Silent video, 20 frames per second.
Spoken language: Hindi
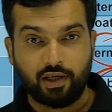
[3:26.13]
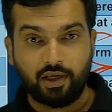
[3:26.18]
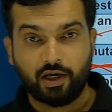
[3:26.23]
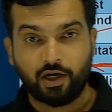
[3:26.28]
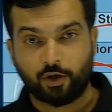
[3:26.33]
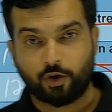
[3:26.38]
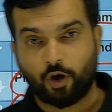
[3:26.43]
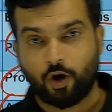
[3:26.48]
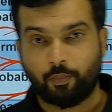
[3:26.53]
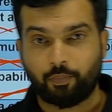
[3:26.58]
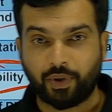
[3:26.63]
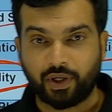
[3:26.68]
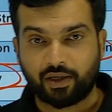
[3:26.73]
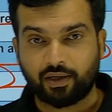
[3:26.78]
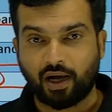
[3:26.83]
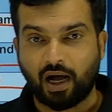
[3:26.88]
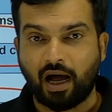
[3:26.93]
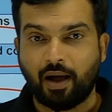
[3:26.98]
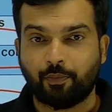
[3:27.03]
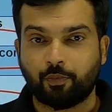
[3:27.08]
ये
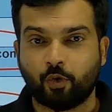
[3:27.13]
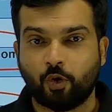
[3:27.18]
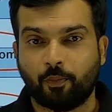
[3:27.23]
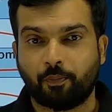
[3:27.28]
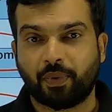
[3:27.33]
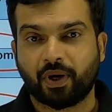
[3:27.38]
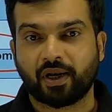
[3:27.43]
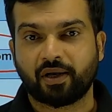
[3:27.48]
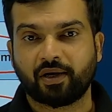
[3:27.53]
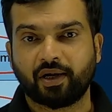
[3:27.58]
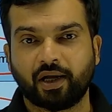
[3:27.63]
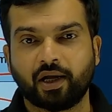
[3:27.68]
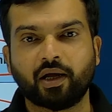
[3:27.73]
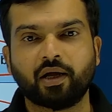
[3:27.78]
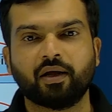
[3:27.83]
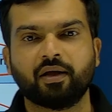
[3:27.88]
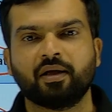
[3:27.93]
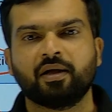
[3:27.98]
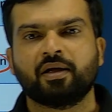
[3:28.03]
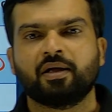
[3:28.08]
टॉपिक आपको पढ़ने
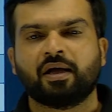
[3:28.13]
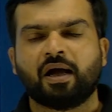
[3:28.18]
हैं